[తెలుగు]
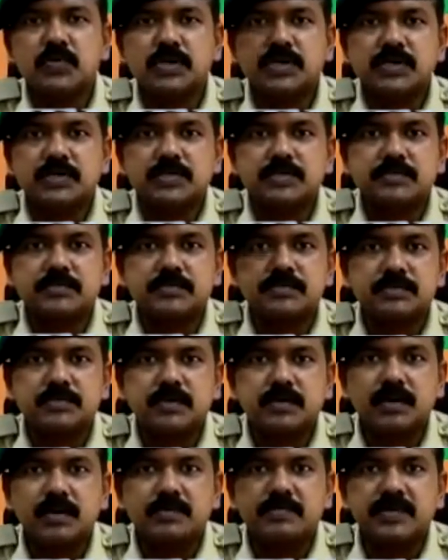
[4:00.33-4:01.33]
కూడా
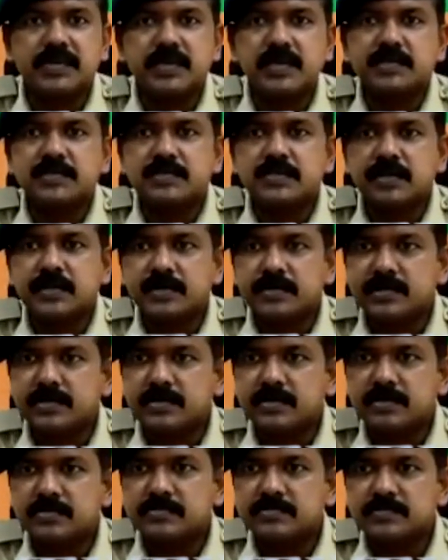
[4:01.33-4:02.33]
ఆ
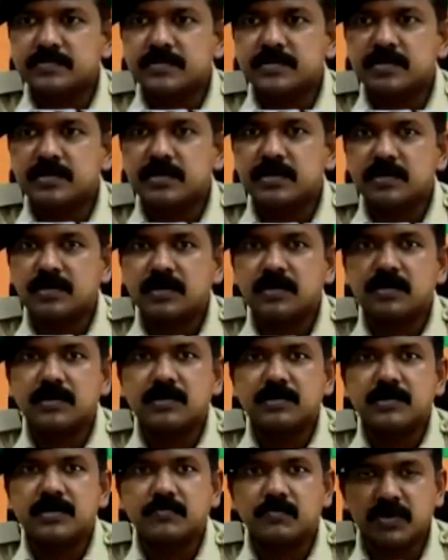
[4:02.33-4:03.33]
ఫిర్యాదుదారికి
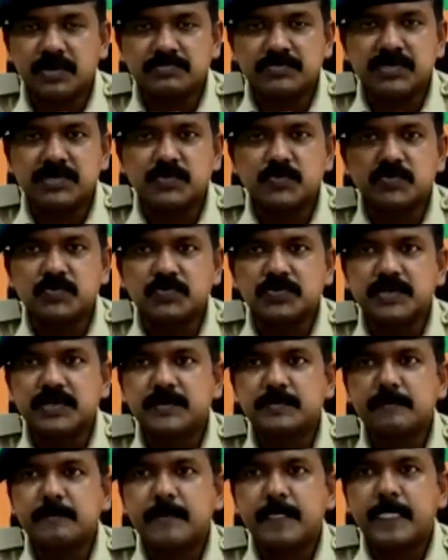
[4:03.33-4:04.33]
ఇవ్వడం జరుగుతుంది
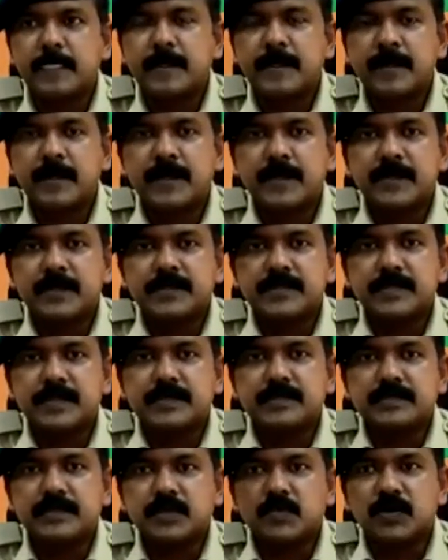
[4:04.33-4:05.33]

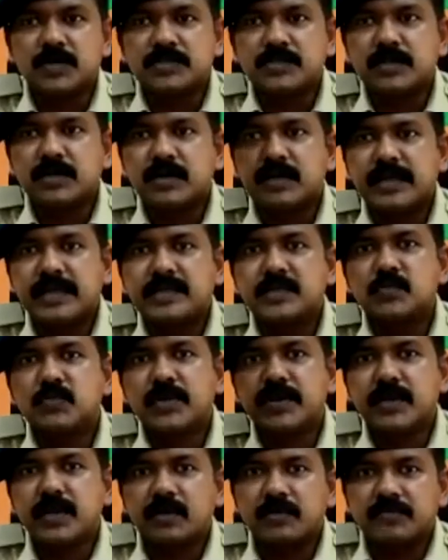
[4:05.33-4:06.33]
దాని తర్వాత ఆ
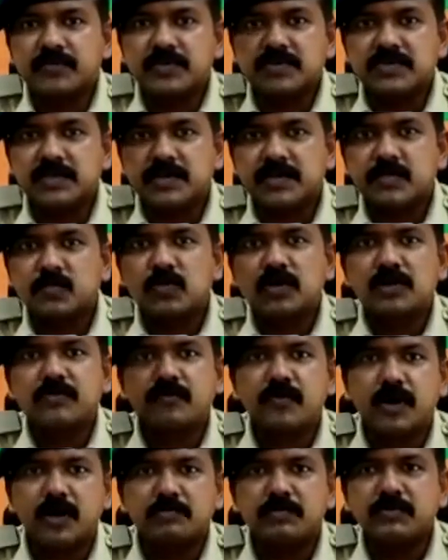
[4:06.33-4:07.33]
ఎంక్వైరీ ఆఫీసర్కి ఒక
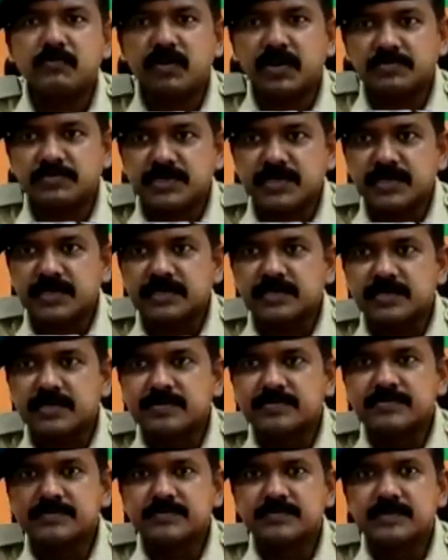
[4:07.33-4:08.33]
ఫామ్ ఇవ్వడం జరిగింది
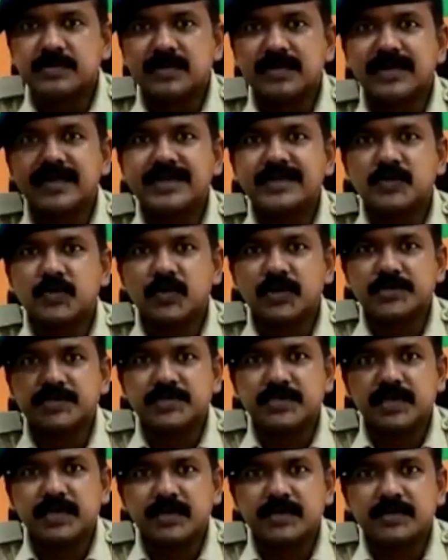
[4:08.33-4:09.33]
ఎలా ఎంక్వైరీ
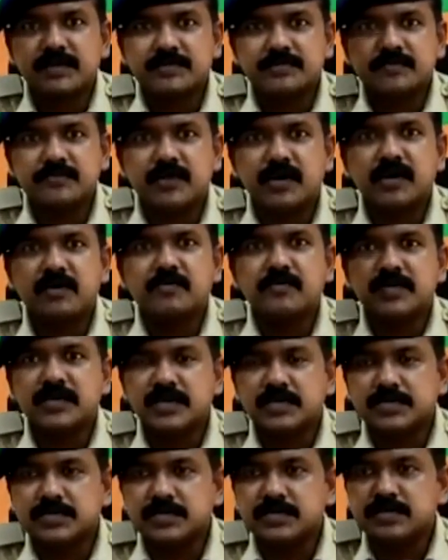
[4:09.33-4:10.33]
చేయాలి ఆ
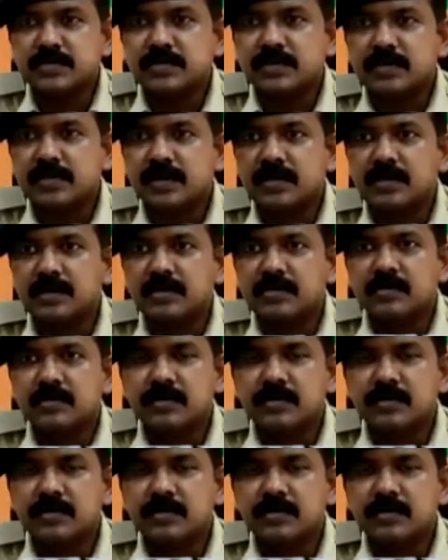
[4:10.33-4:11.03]
విట్నెసెస్ని ఎలా